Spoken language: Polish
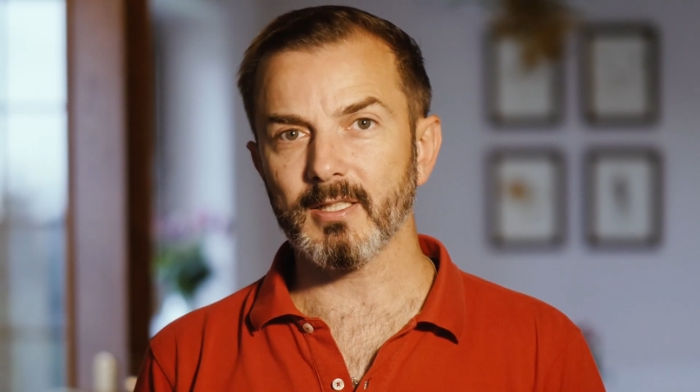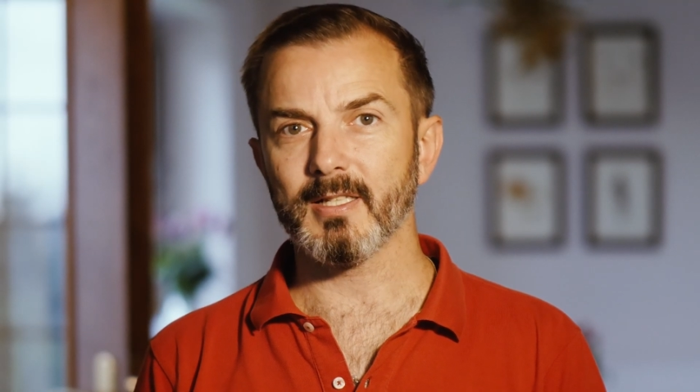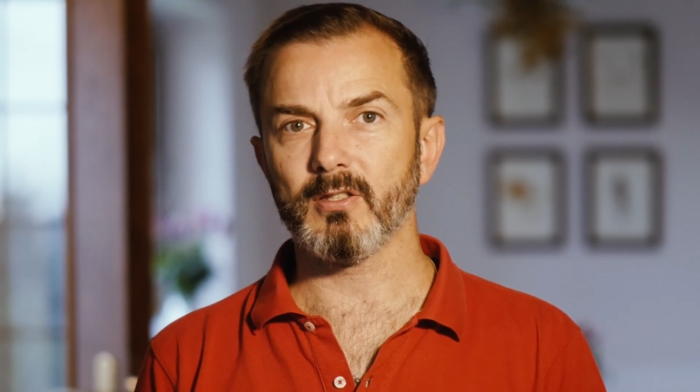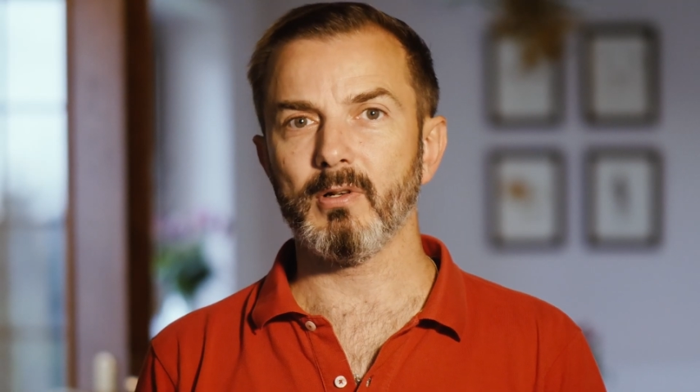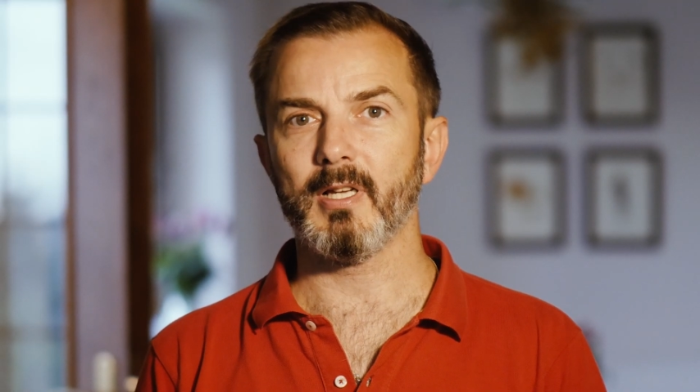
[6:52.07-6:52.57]

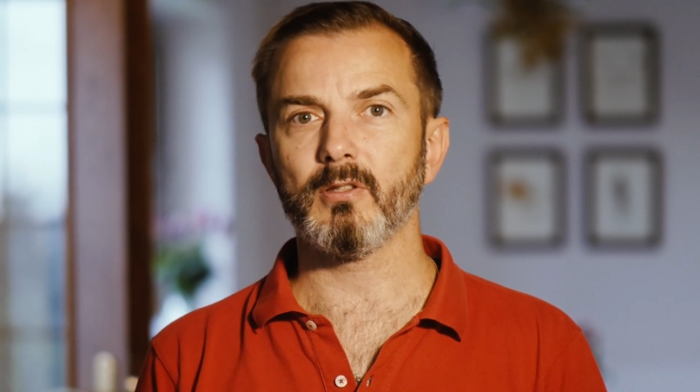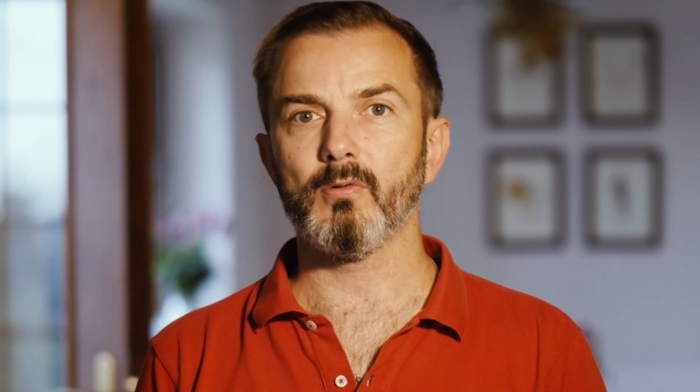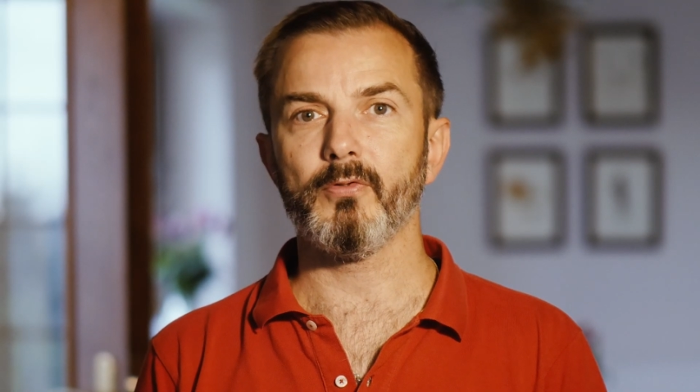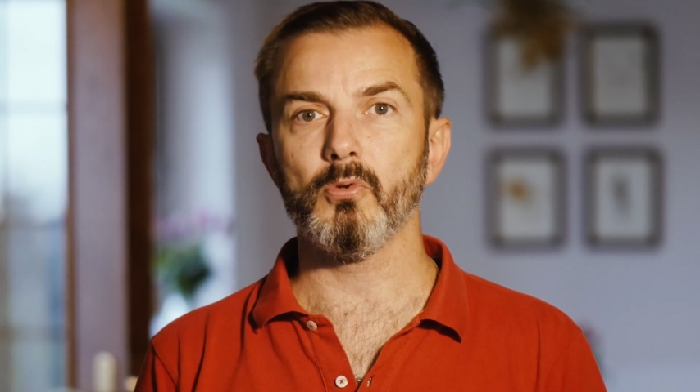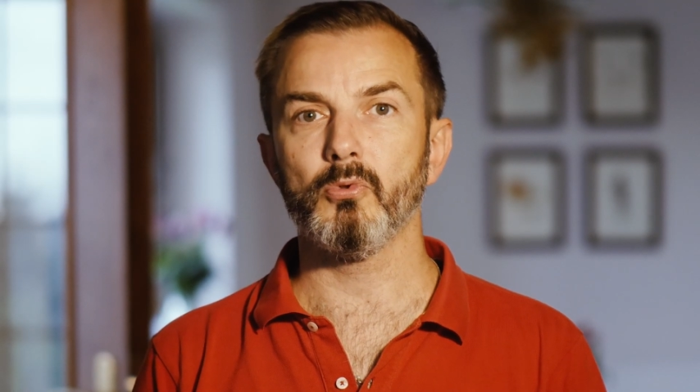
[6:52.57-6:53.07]

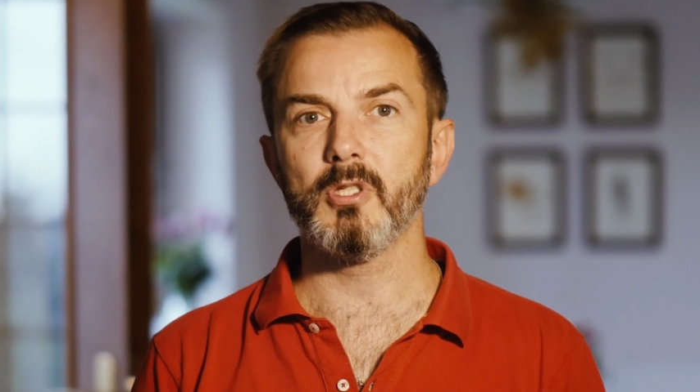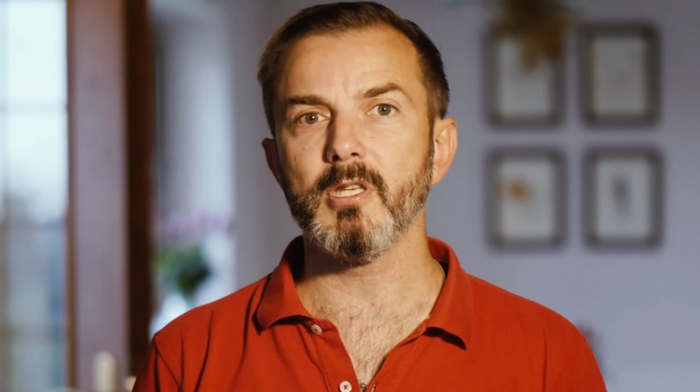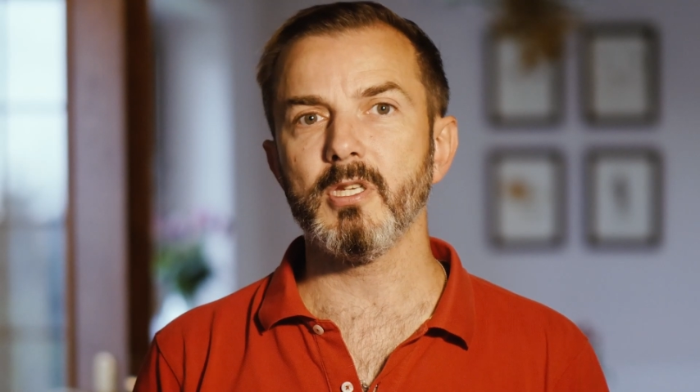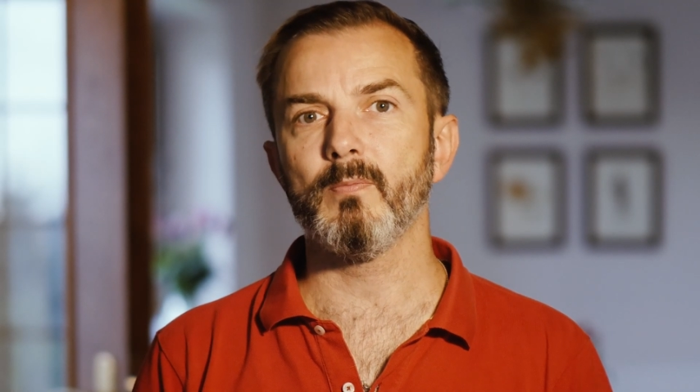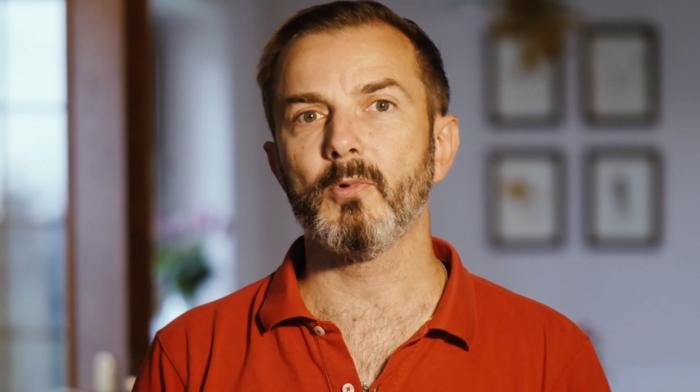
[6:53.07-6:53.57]
nastolatków i u
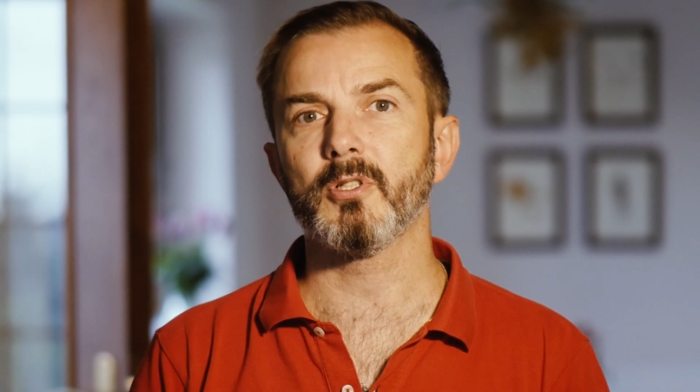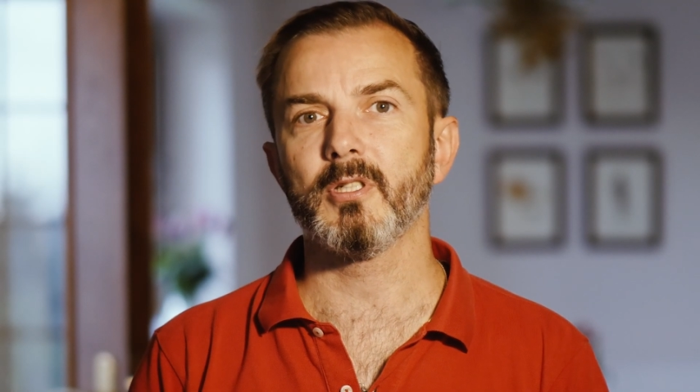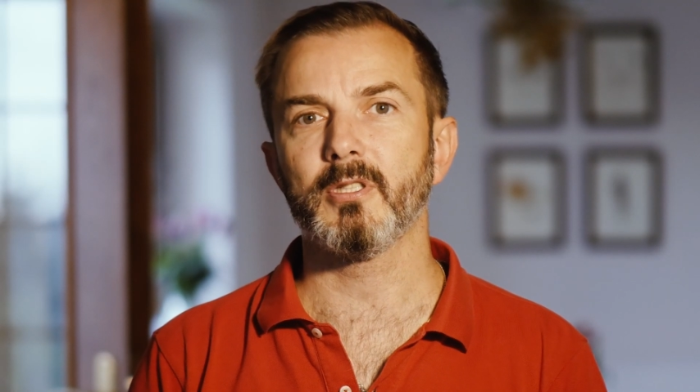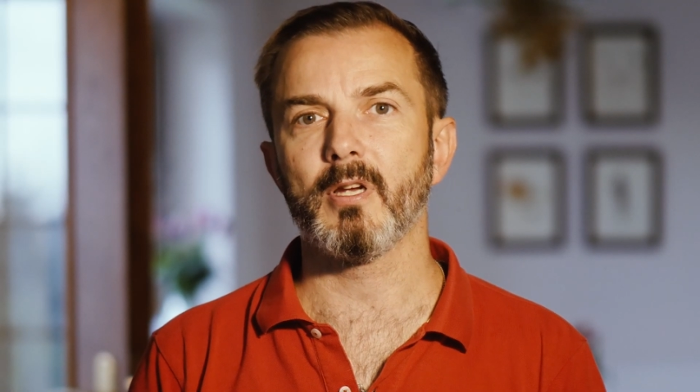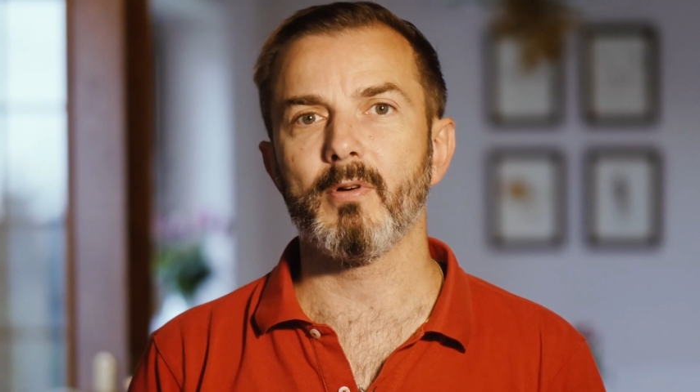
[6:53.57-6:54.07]
dzieci
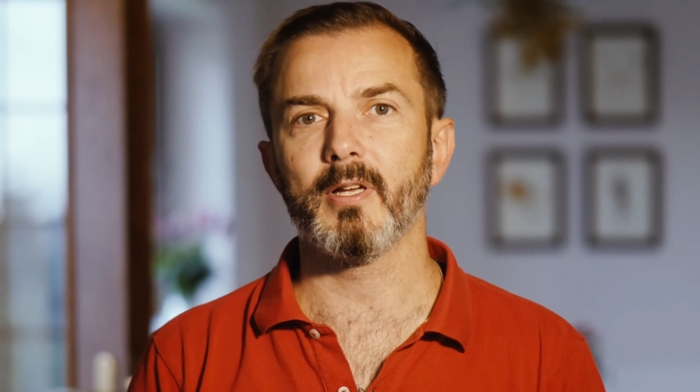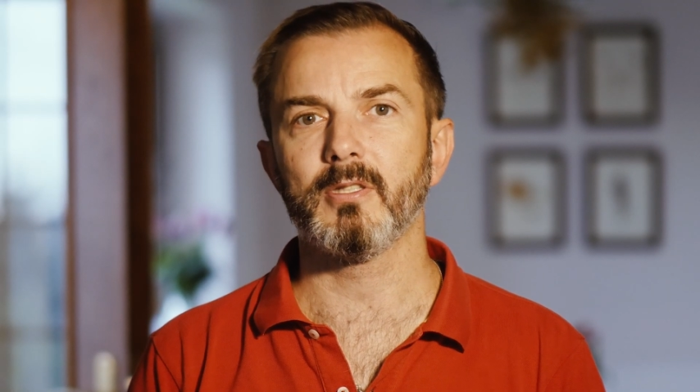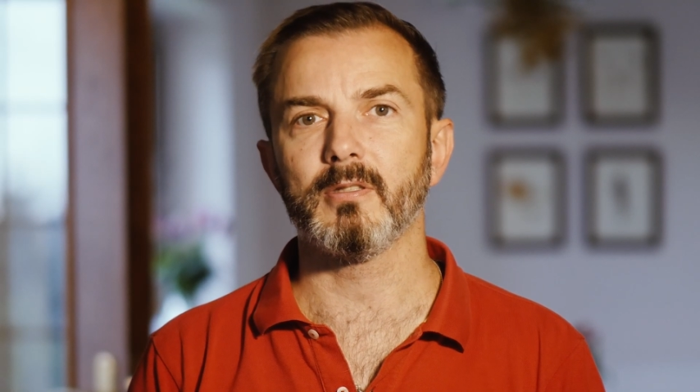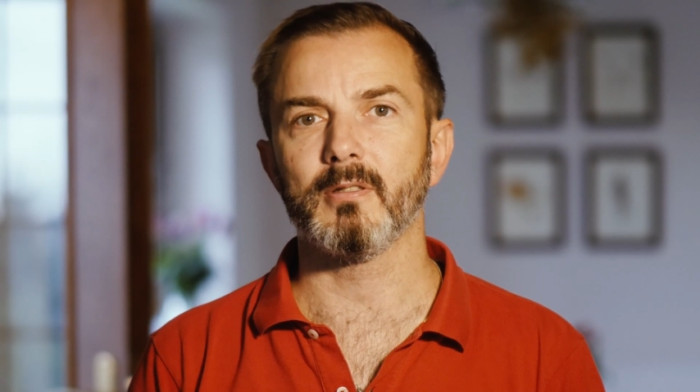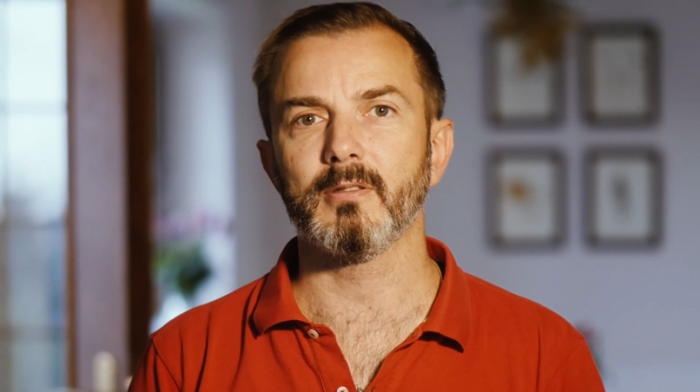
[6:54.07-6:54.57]
może
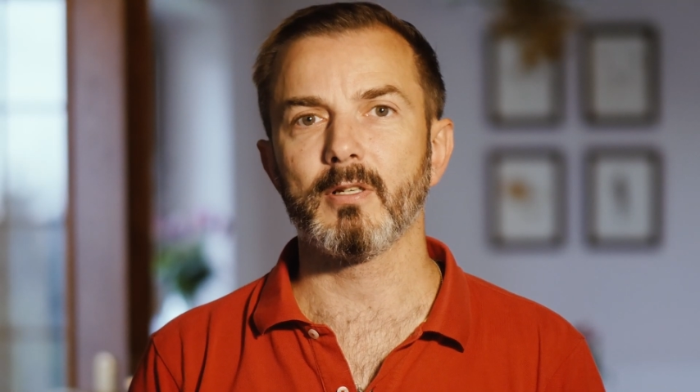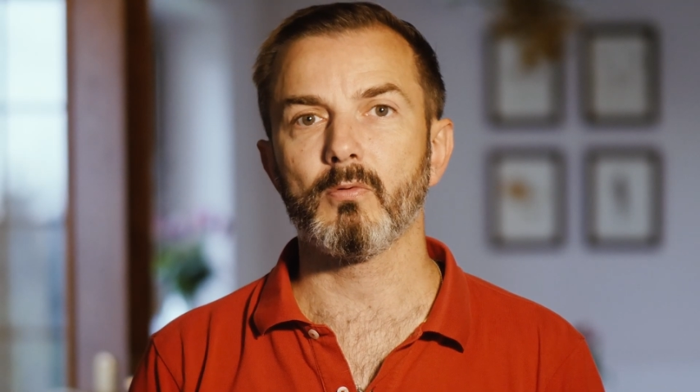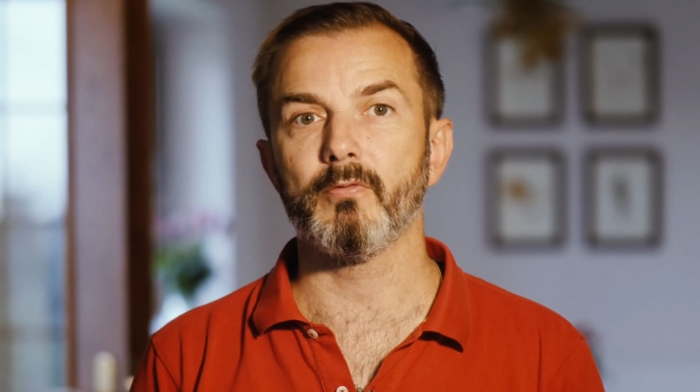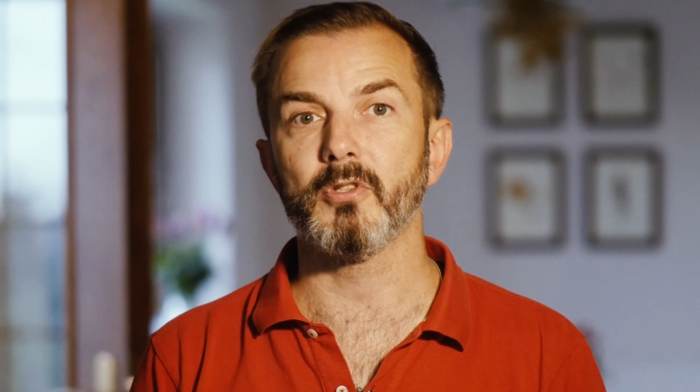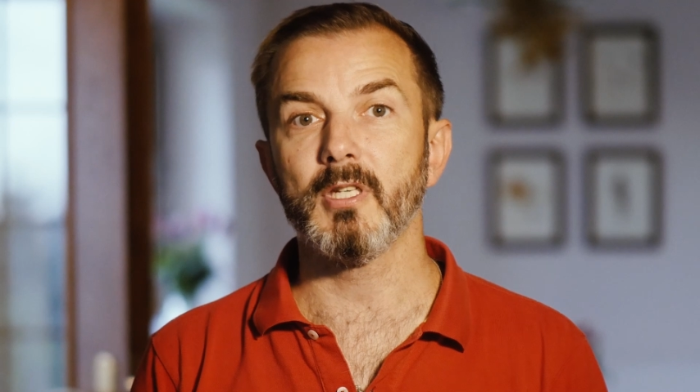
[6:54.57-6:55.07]
działać e,
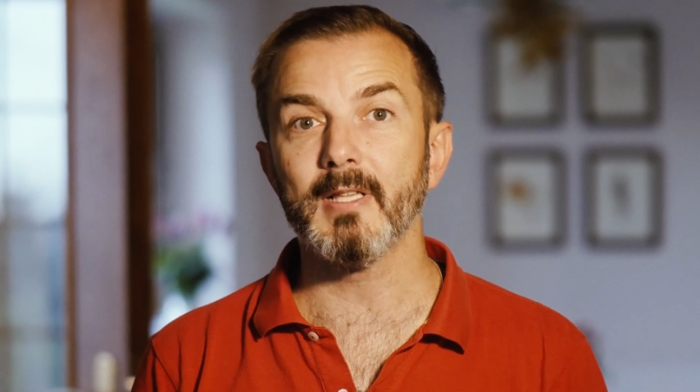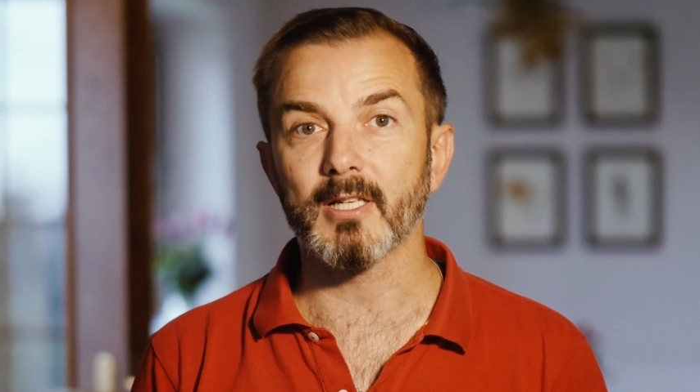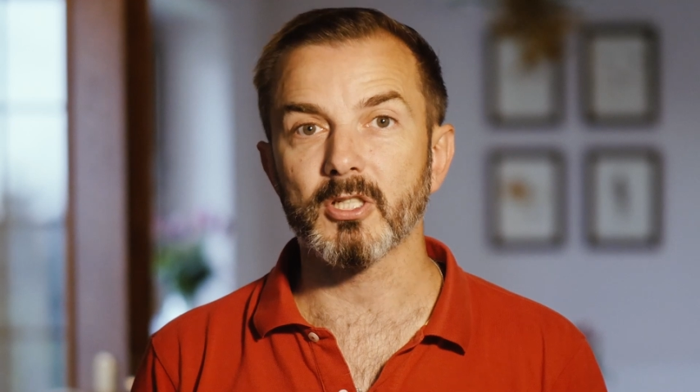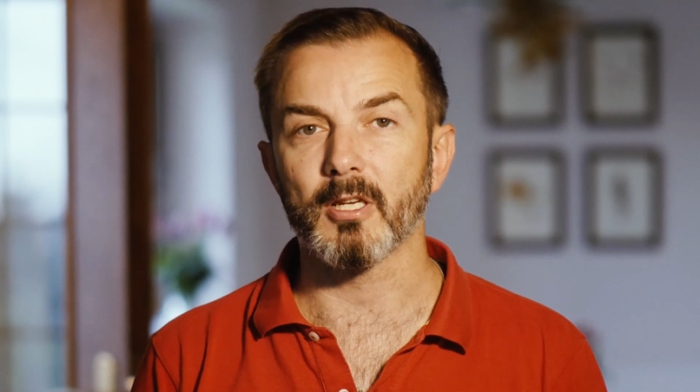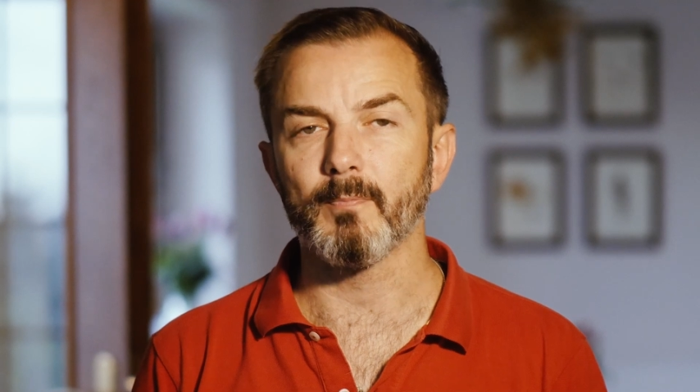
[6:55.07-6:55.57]
całkowicie inaczej.